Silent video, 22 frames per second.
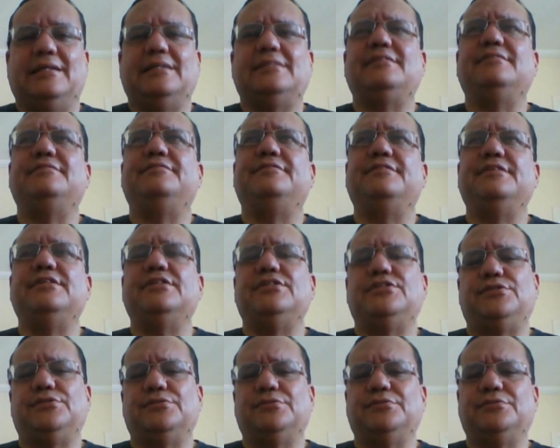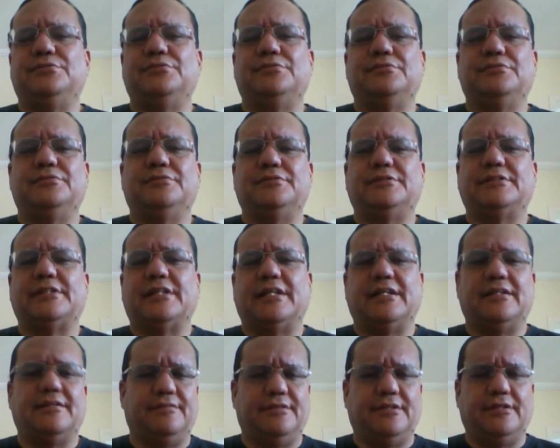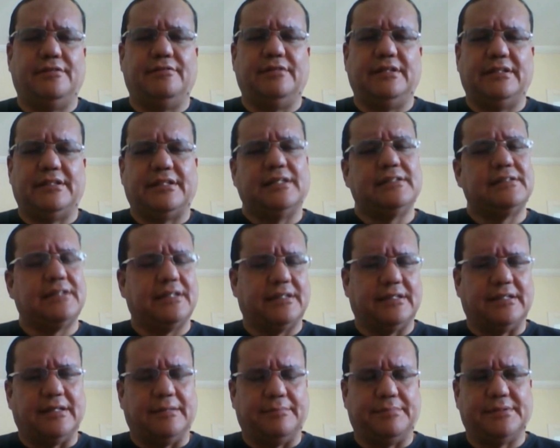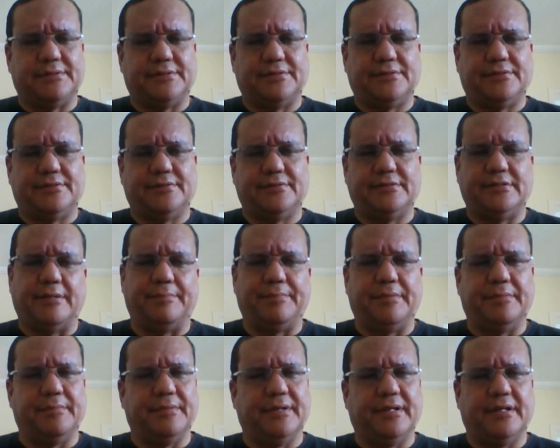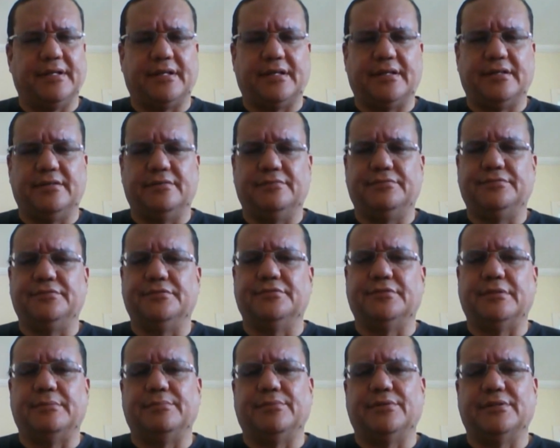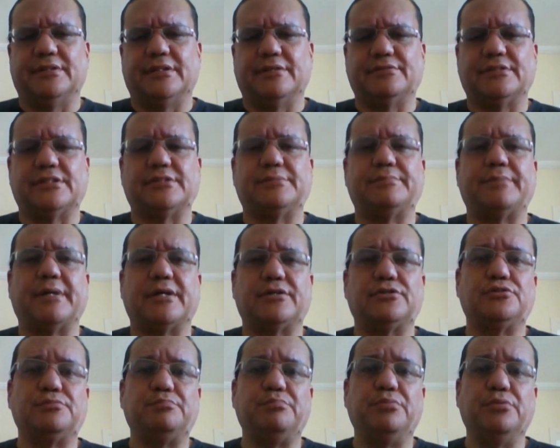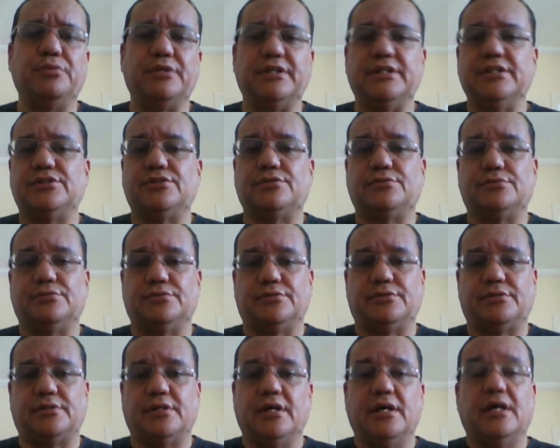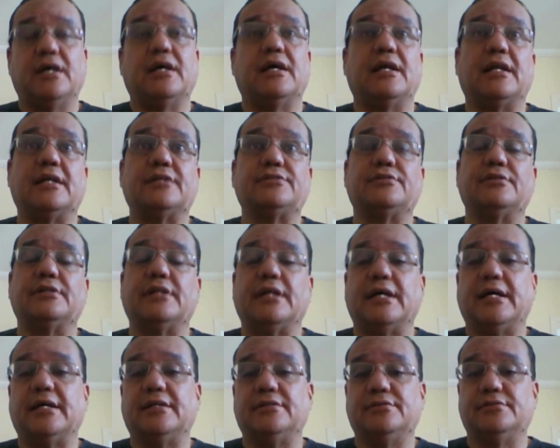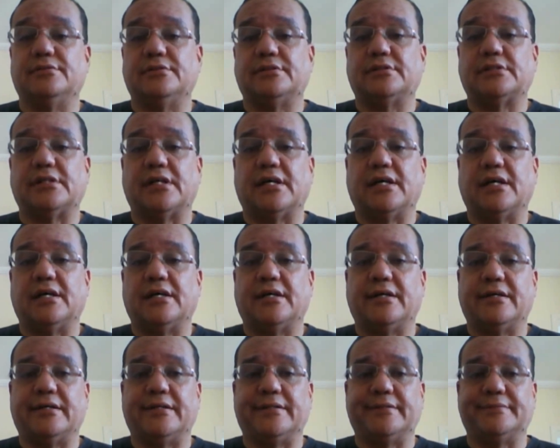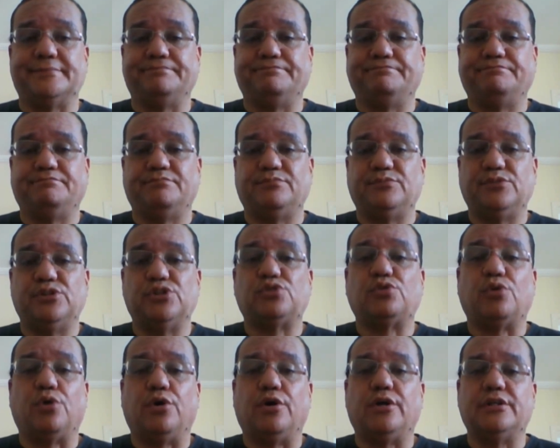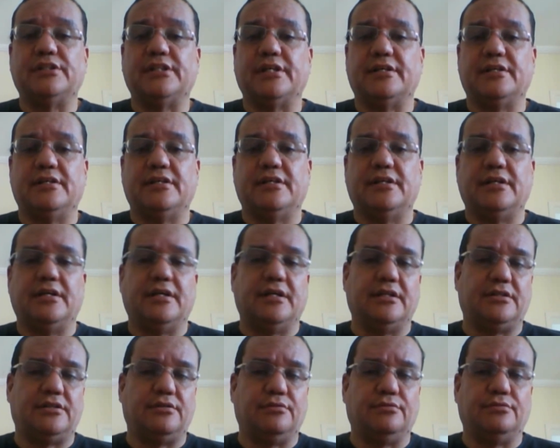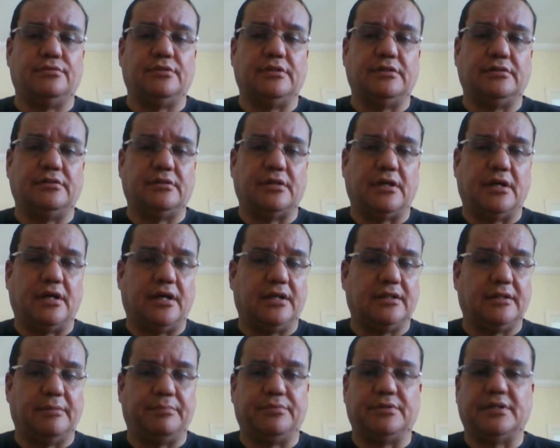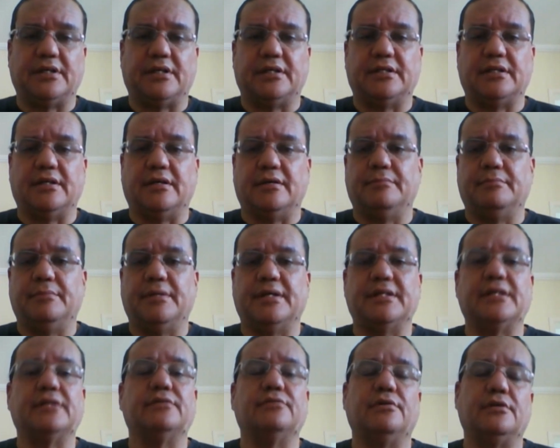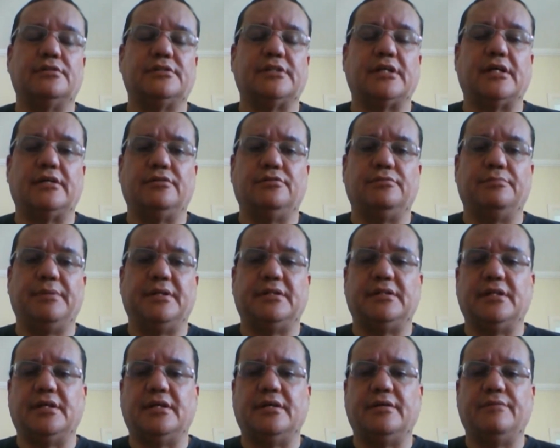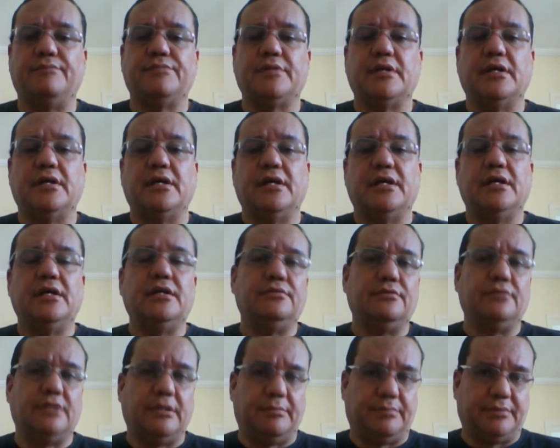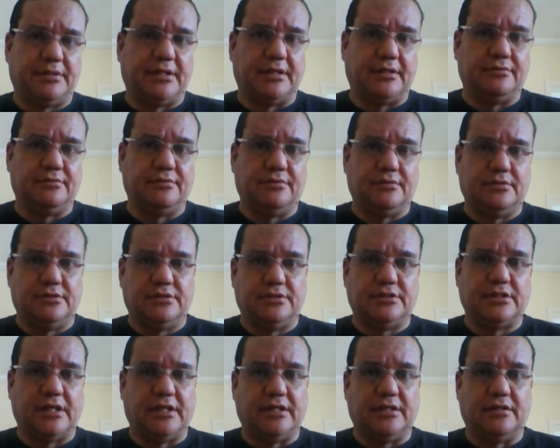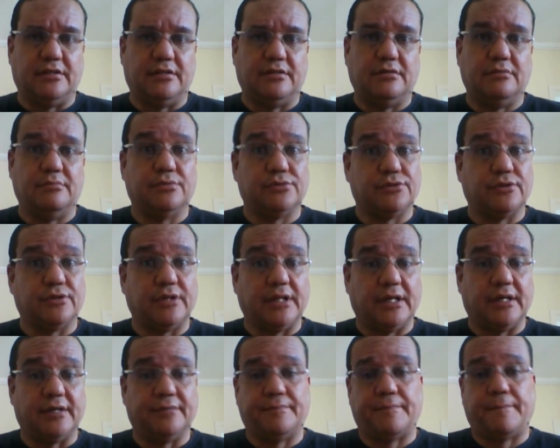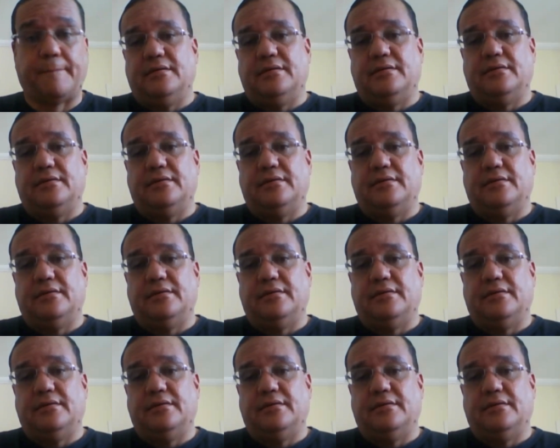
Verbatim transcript: Esse vídeo será dividido em três etapas. Na primeira, eu vou abordar os aspectos políticos relacionados à discórdia entre o, a deputada Maria do Rosário, do PT, e do deputado Jair Bolsonaro,